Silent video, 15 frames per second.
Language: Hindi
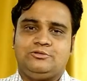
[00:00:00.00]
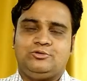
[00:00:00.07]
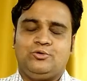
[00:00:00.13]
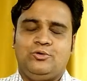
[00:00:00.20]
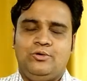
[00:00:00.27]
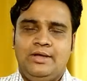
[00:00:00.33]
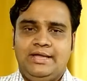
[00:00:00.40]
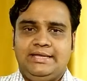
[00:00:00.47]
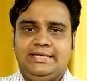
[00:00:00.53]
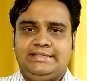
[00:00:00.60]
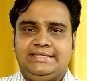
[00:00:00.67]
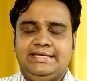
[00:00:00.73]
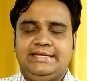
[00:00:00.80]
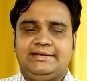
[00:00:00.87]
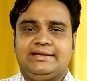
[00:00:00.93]
तो ये
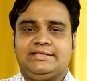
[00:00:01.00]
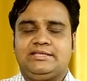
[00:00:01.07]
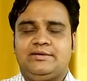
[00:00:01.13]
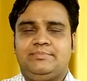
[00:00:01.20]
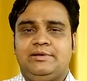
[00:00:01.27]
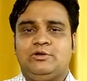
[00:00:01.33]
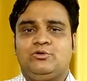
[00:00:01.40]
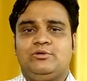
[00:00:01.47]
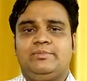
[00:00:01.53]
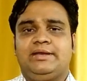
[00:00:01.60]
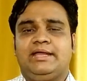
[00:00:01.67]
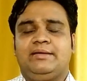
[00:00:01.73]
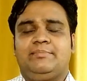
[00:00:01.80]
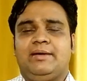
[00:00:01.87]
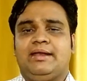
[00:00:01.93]
तीन रत्न बिल्कुल भी
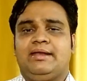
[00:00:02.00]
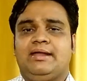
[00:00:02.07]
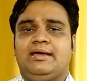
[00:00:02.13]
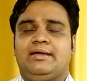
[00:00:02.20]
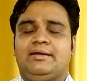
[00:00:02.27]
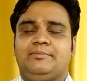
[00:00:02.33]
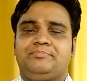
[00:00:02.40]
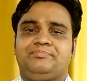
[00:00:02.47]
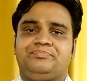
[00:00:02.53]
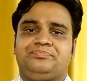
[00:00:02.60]
नहीं पहनना है